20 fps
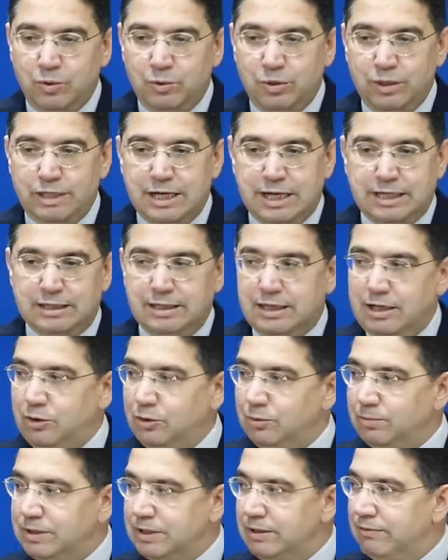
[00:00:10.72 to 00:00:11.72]
وحنا عندنا
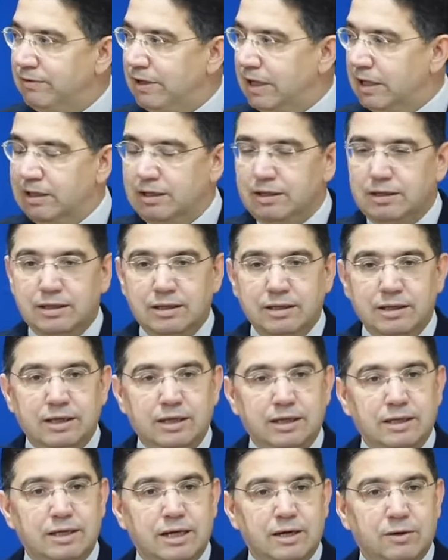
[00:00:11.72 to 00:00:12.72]
اليوم اتفاق
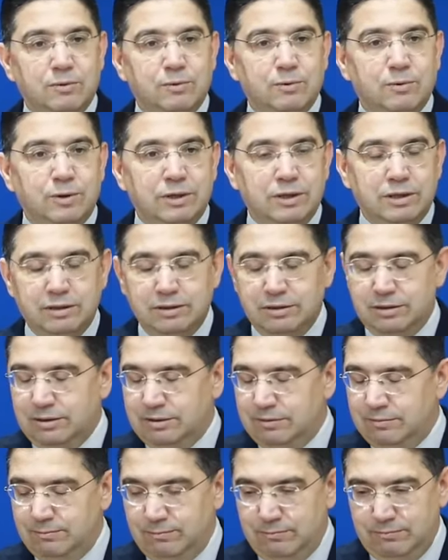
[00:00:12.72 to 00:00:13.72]
حنا و
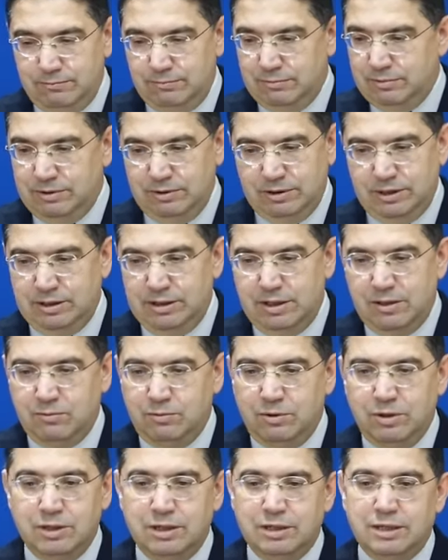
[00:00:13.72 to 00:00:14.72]
حنا